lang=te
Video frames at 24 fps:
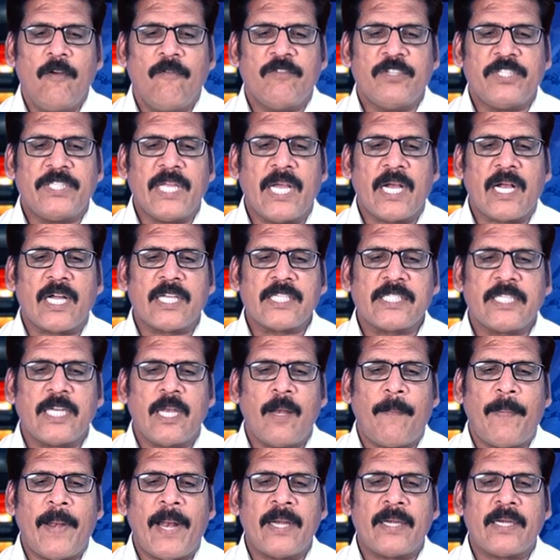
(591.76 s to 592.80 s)
విశాఖ
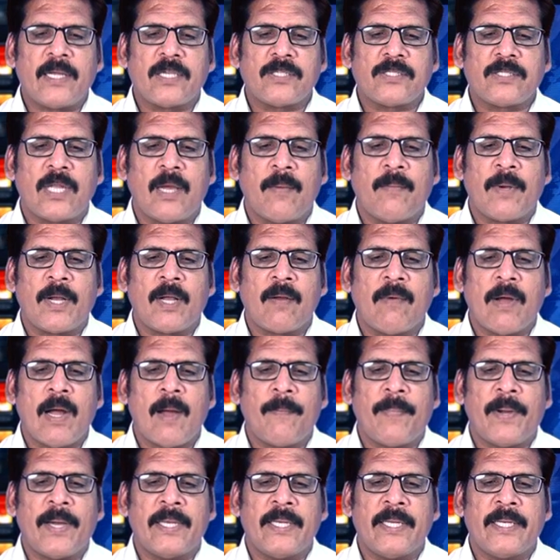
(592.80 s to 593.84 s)
స్టీల్ ప్లాంట్ ఆస్తుల అమ్మకం
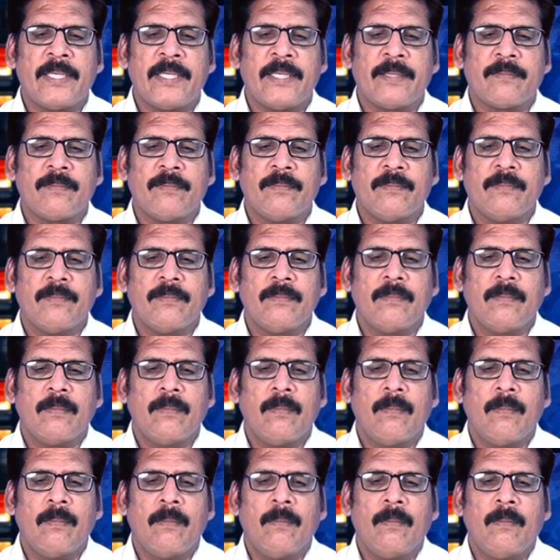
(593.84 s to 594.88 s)
ఆపాలని
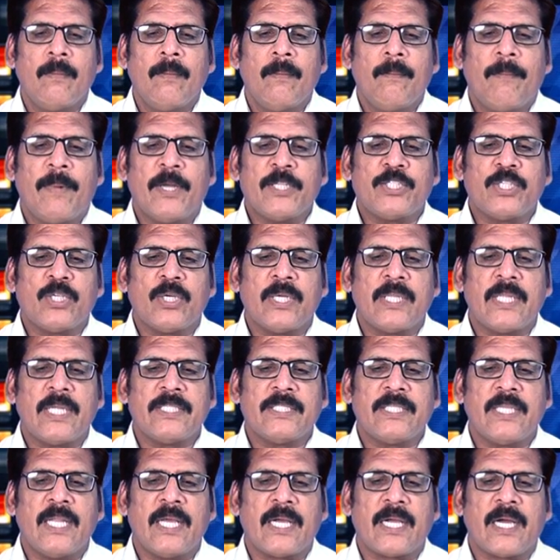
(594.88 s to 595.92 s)
పశ్చిమ
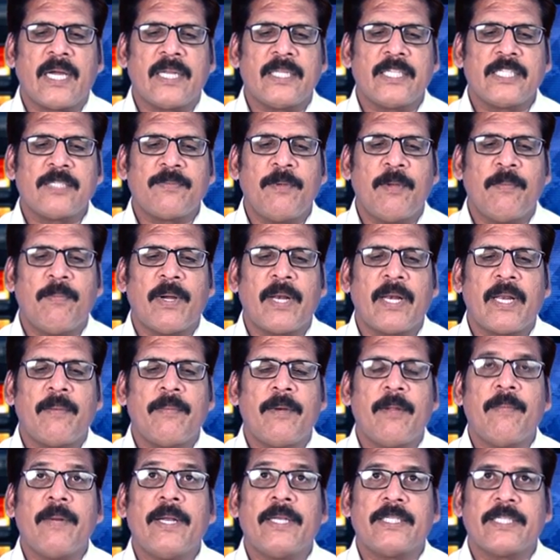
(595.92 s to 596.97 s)
గోదావరి జిల్లా కార్యదర్శి బి
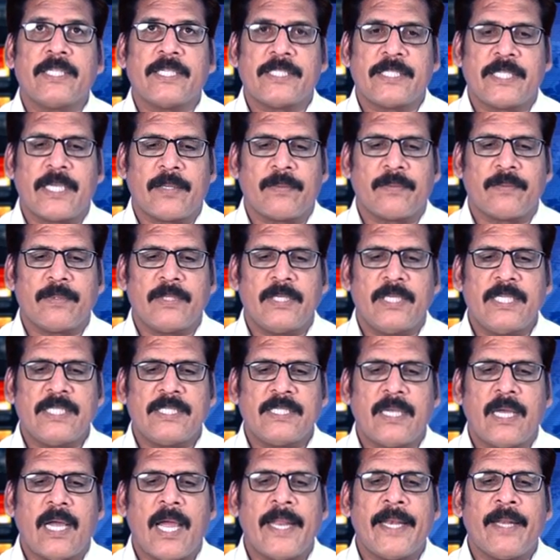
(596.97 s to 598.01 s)
డిమాండ్ చేశారు ఈ
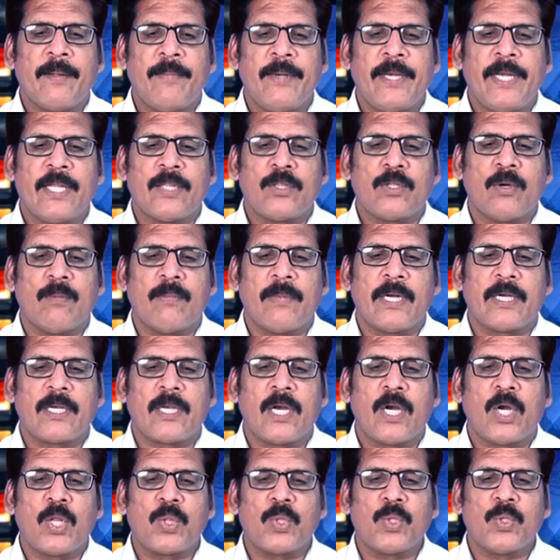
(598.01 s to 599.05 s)
ఆయన మీడియాతో
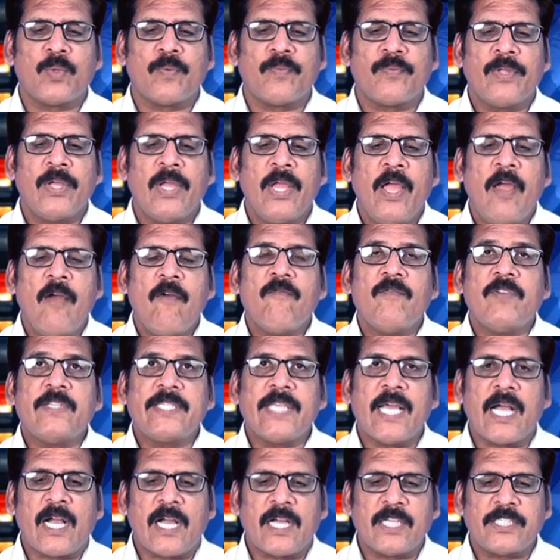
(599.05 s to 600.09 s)
మాట్లాడుతూ
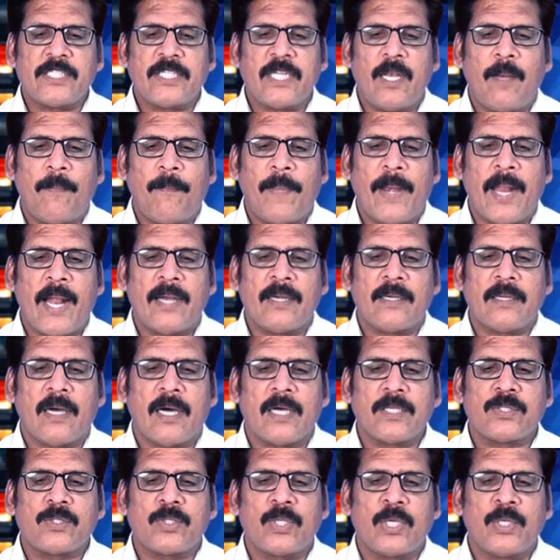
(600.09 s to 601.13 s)
విశాఖ స్టీల్ ప్లాంట్
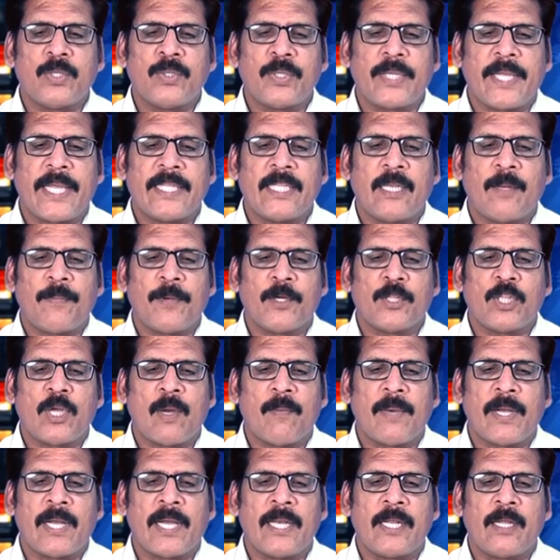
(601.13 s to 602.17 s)
ఆస్తులను కేంద్ర ప్రభుత్వం
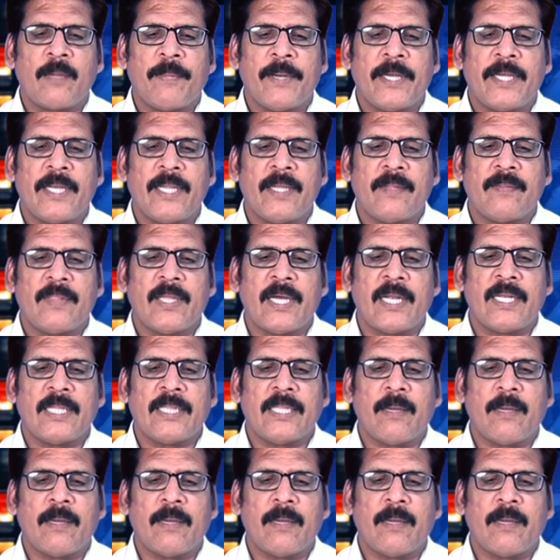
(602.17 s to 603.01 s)
అమ్మకానికి పెట్టి దాన్ని